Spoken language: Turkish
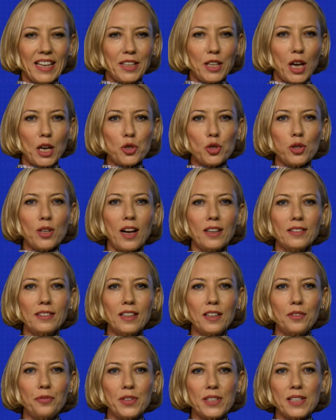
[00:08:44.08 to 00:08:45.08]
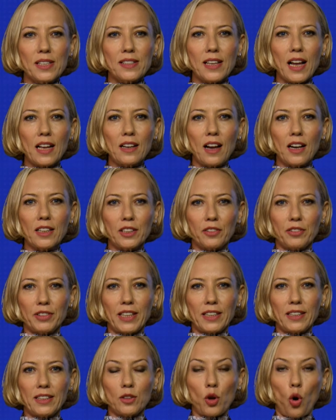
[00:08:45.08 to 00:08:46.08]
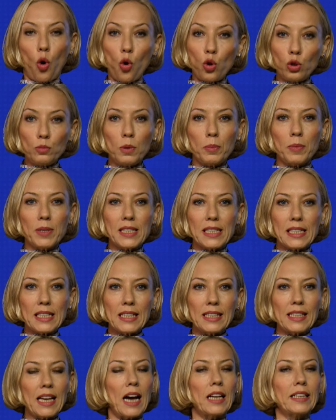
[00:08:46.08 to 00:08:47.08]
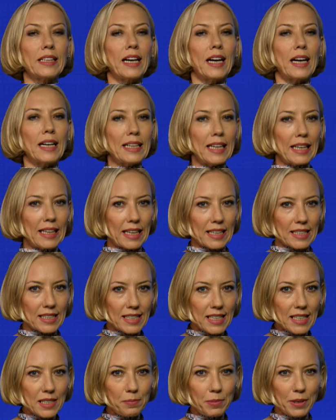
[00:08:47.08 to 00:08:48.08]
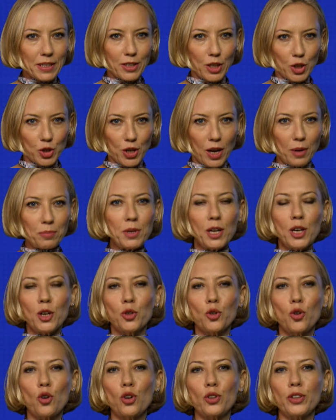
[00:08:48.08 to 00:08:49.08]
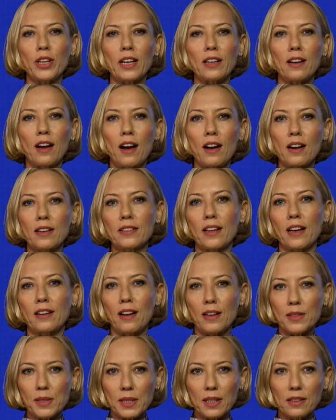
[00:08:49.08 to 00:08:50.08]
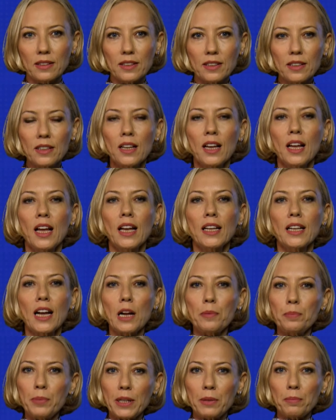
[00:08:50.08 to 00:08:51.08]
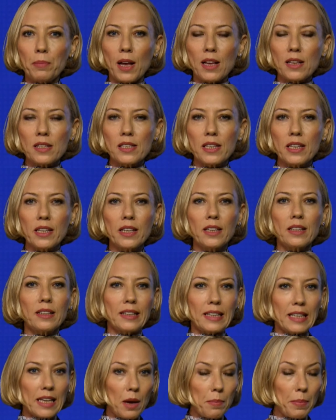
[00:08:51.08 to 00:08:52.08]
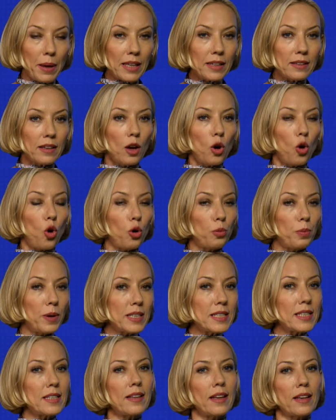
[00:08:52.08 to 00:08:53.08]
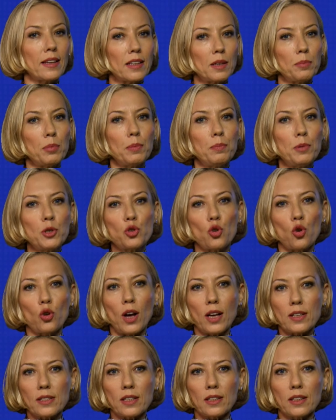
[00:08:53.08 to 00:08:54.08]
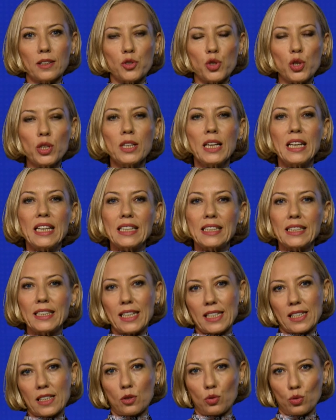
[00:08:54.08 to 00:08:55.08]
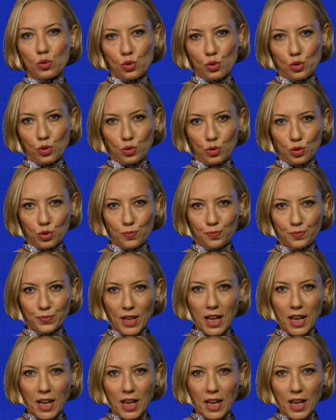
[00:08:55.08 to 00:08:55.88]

Yaşlılarda fiziksel aktivitenin olmaması yani hareketsiz bir yaşam koroner arter hastalığı, kalp yetmezliği, diyabet, obezite gibi birçok hastalık için risk unsurudur.